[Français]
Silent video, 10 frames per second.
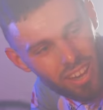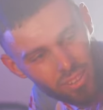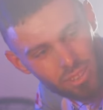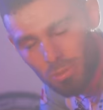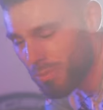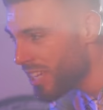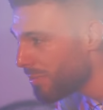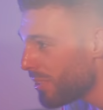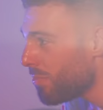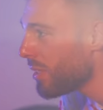Alors, c'est mis
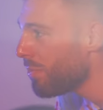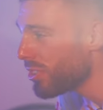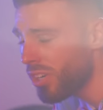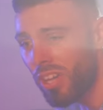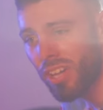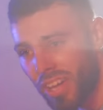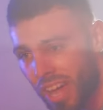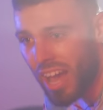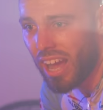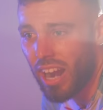minable, c'est le plus important.
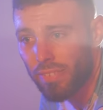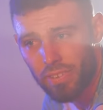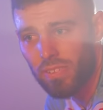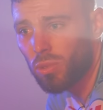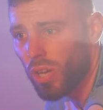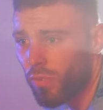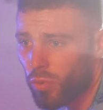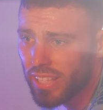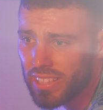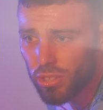La vraie victoire, on
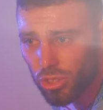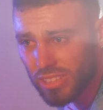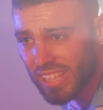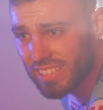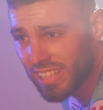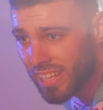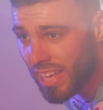vous l'a dit sur ce test,